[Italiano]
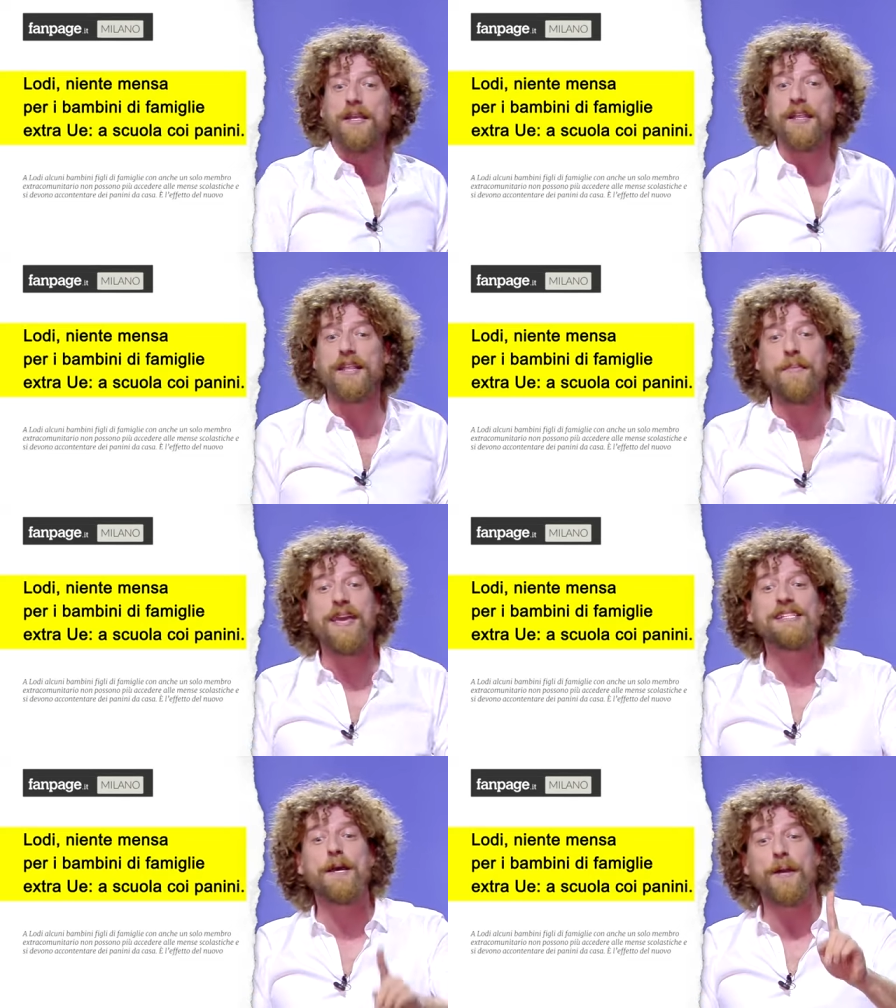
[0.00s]
niente
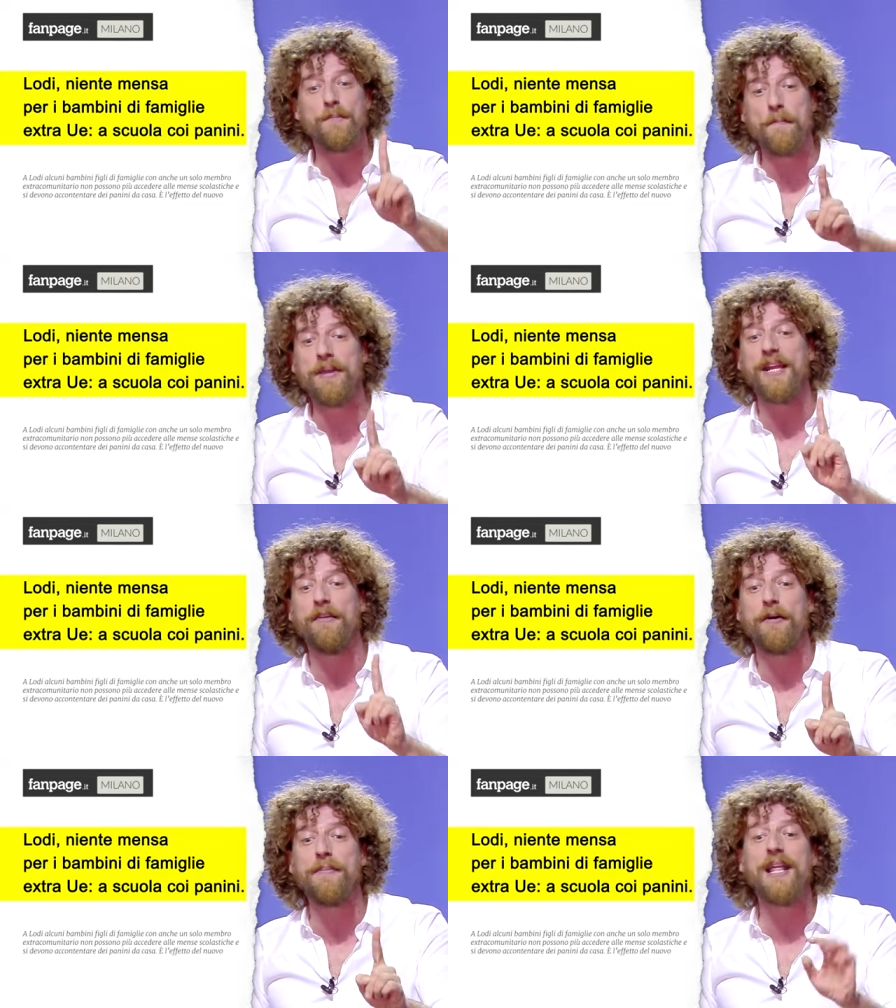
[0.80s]
mensa per i bambini
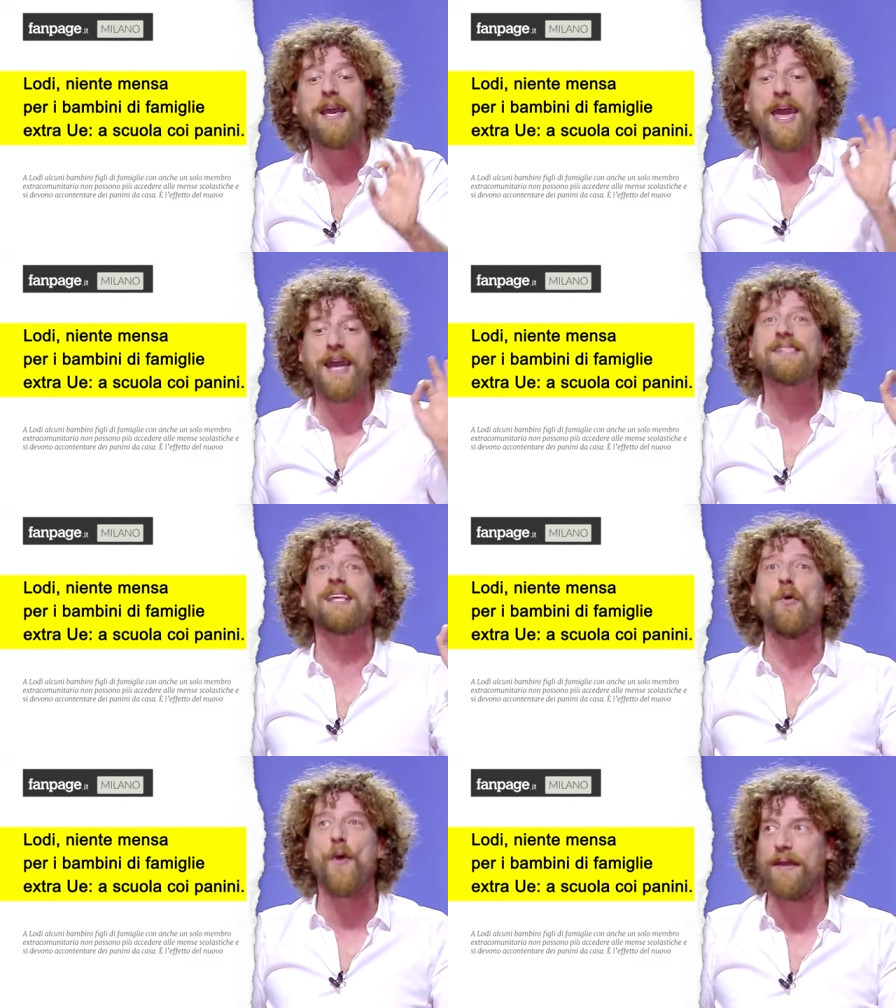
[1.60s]
di famiglie
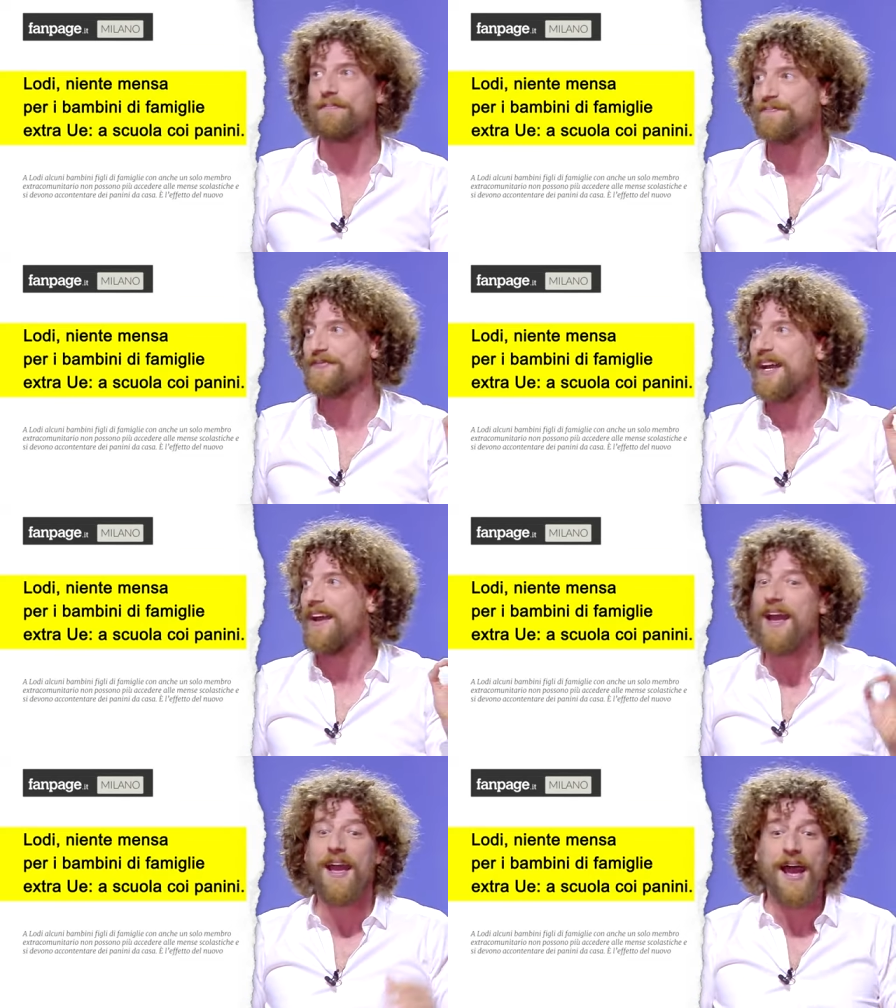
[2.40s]
extra UE
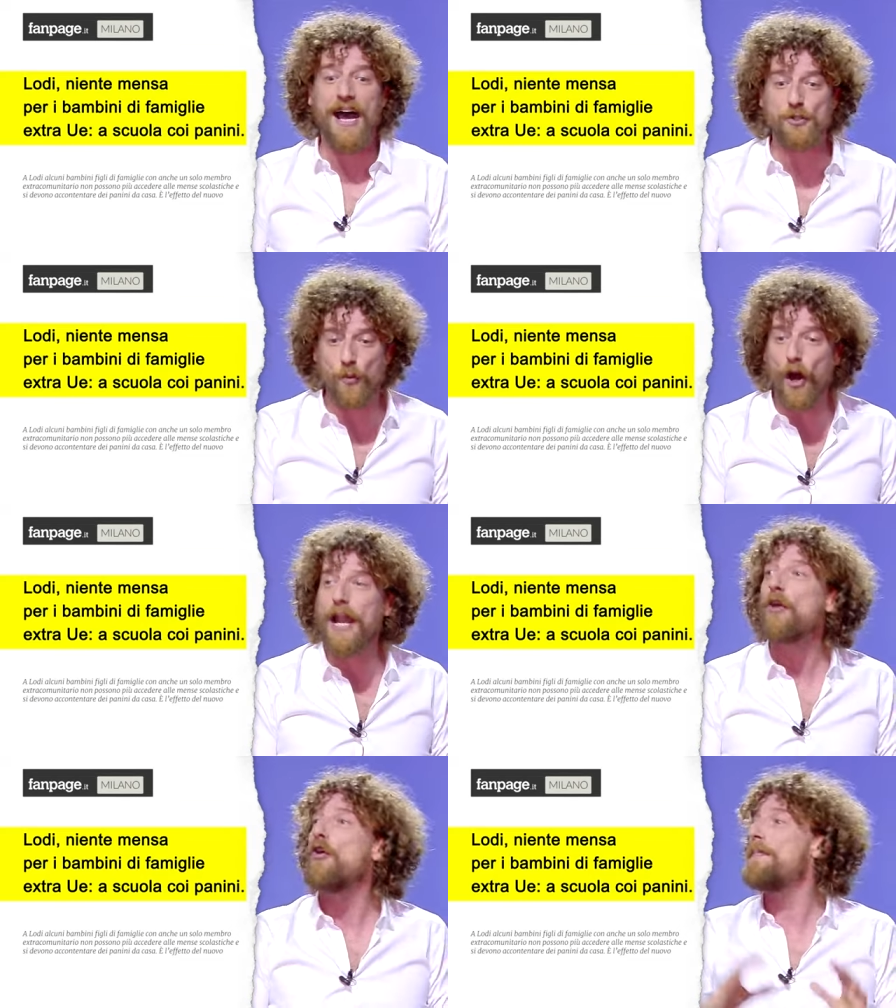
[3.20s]
a scuola coi